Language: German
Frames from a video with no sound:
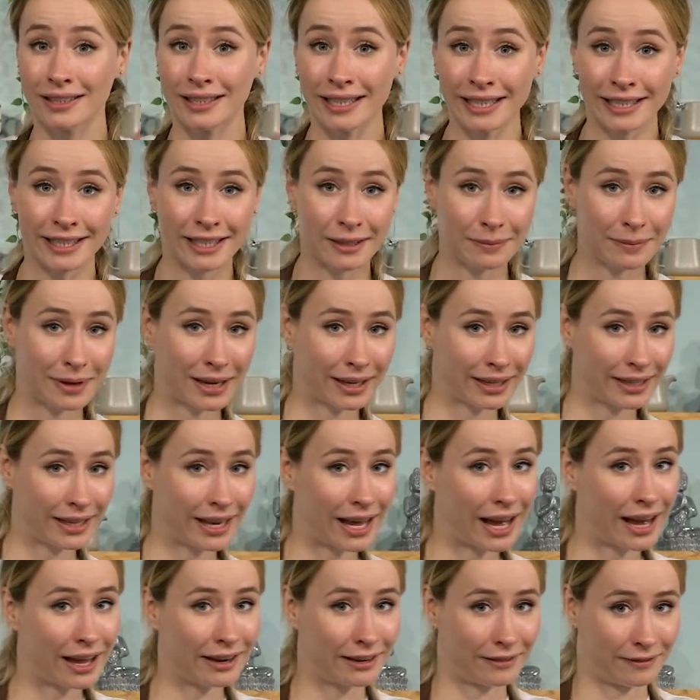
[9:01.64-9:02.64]
nicht die
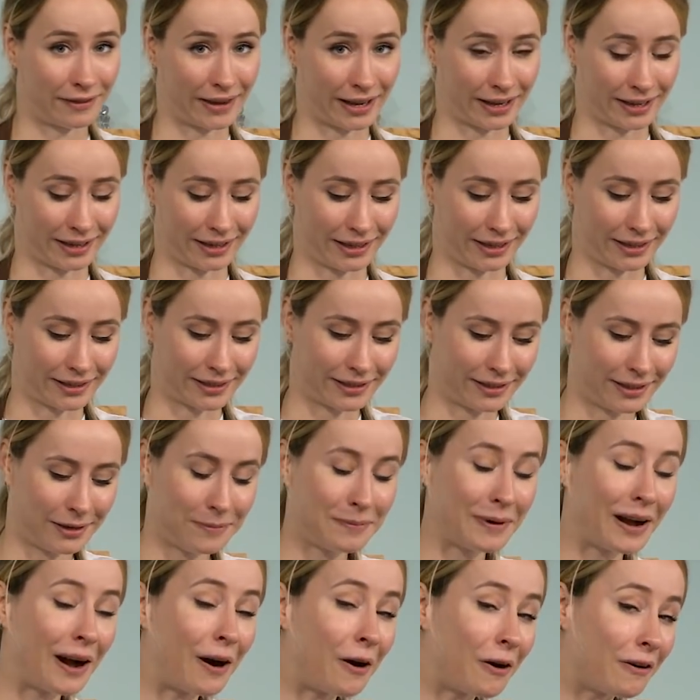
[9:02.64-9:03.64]
Marinade weggießen, die
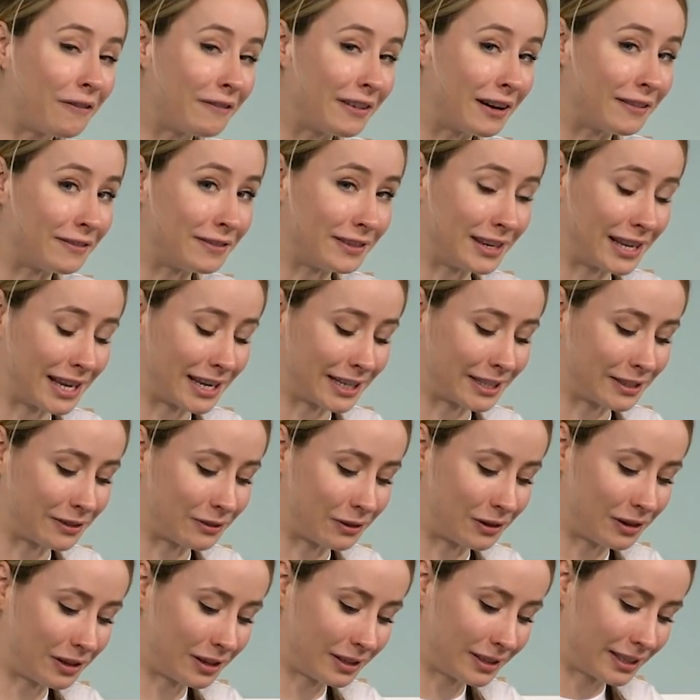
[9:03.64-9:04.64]
brauchen wir vielleicht
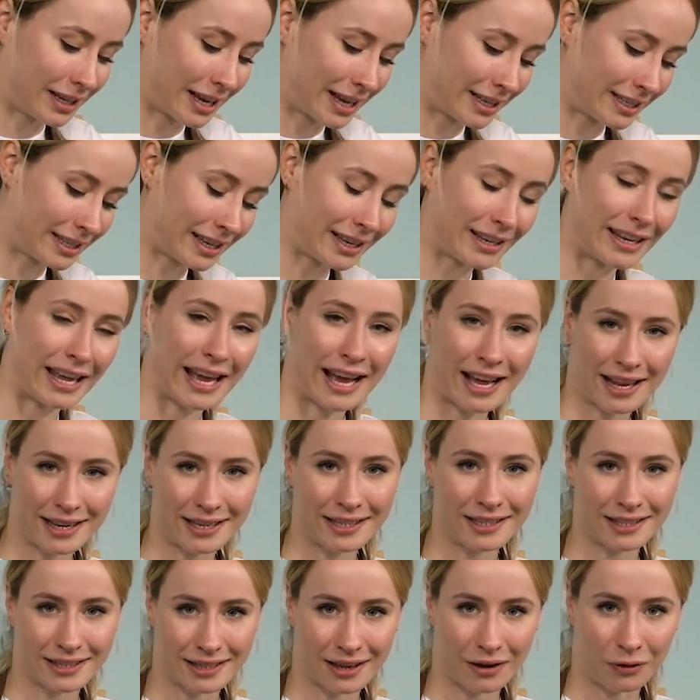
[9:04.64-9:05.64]
noch, die hat ja ein
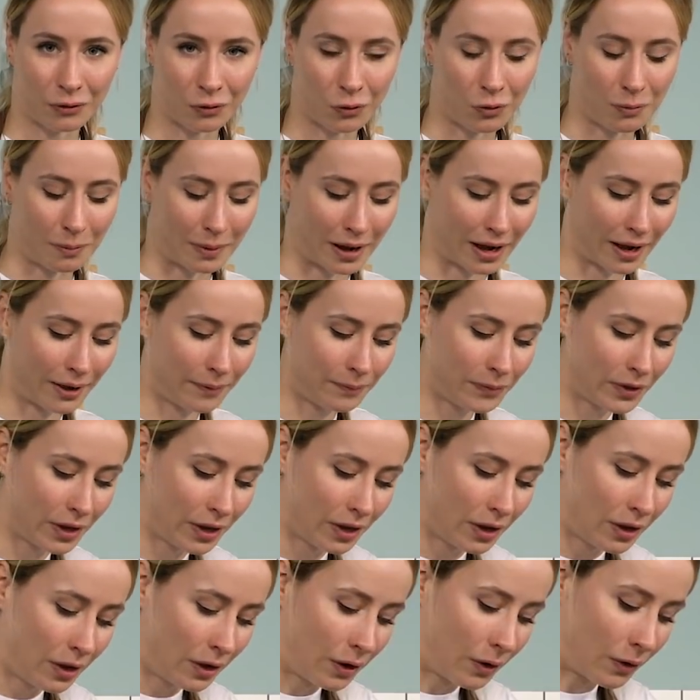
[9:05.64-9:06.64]
herrliches Aroma
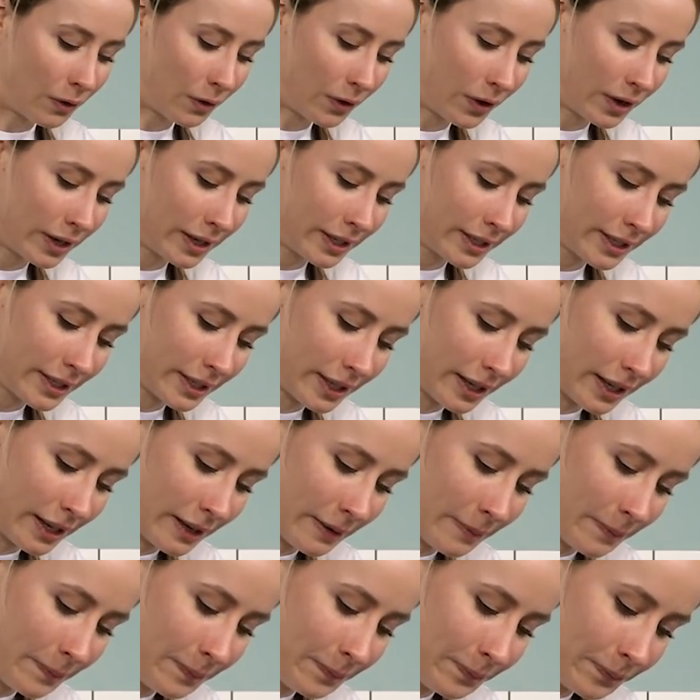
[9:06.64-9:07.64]
und
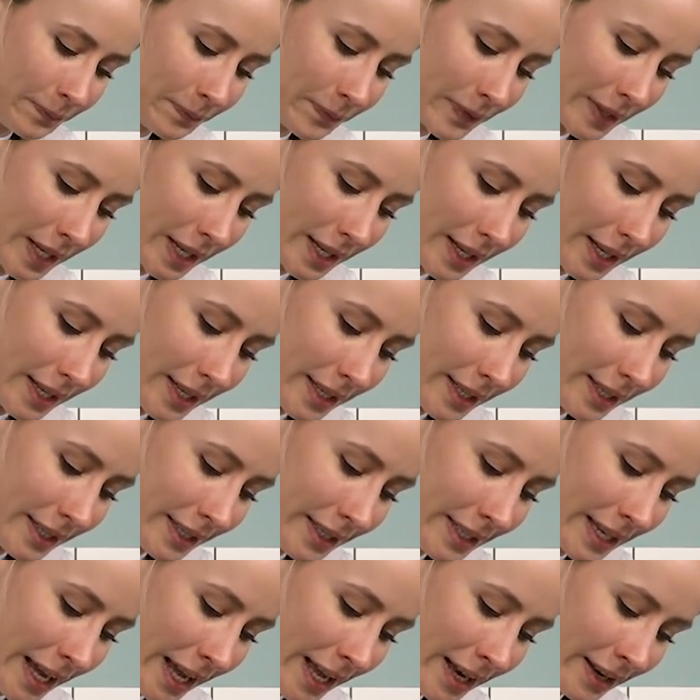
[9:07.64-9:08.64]
ähm,
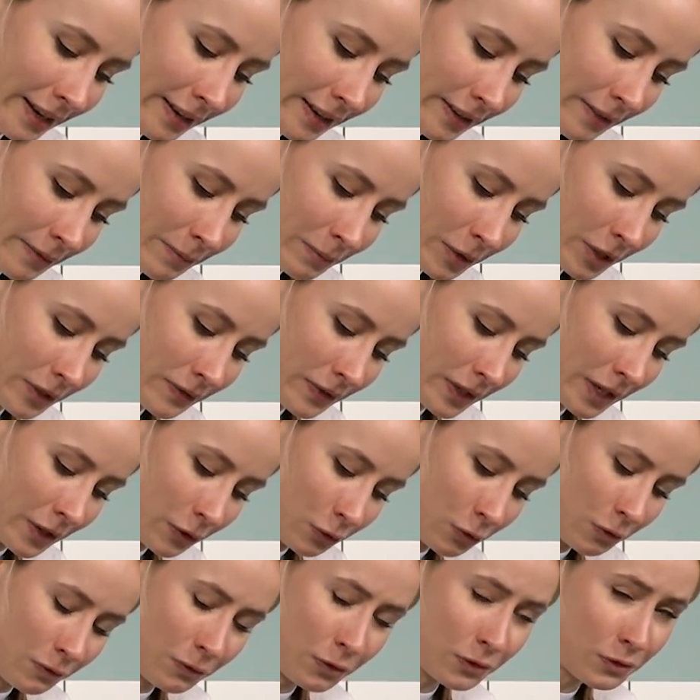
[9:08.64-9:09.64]
dann müssen wir
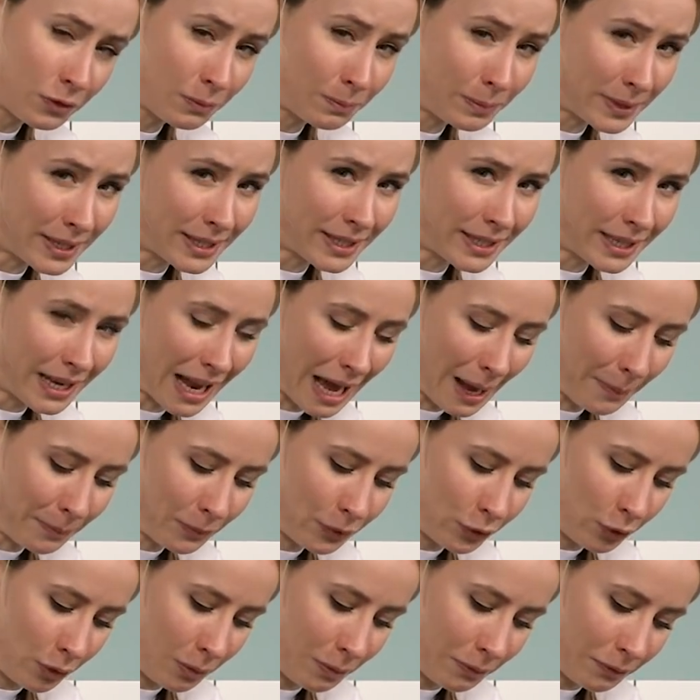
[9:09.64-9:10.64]
den Tofu so ein bisschen
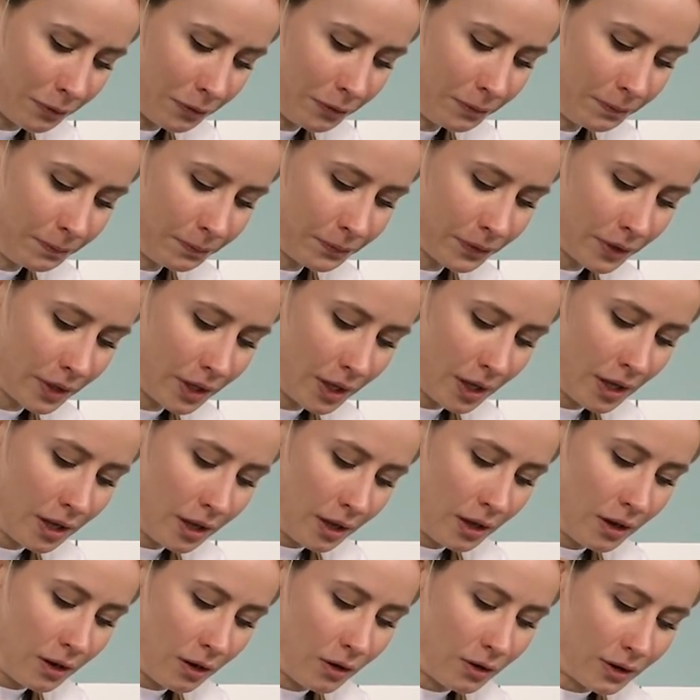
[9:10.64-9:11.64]
abtupfen
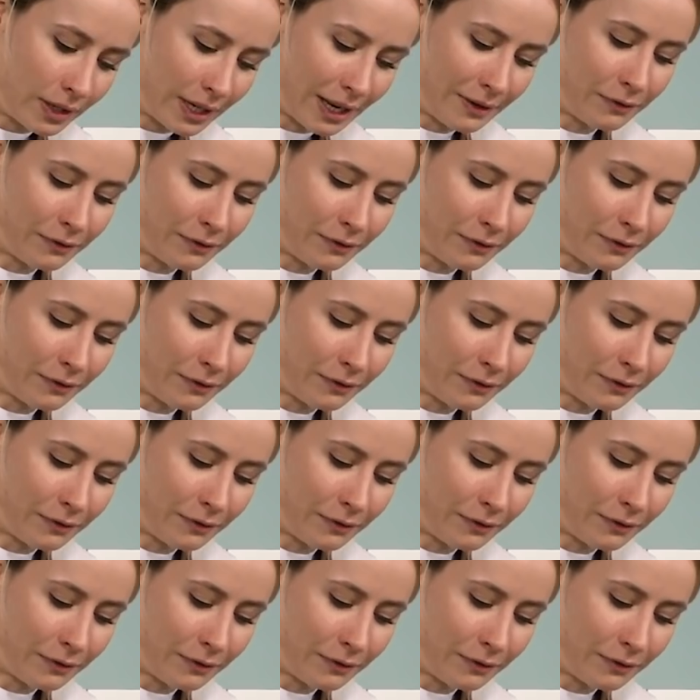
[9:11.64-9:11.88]
und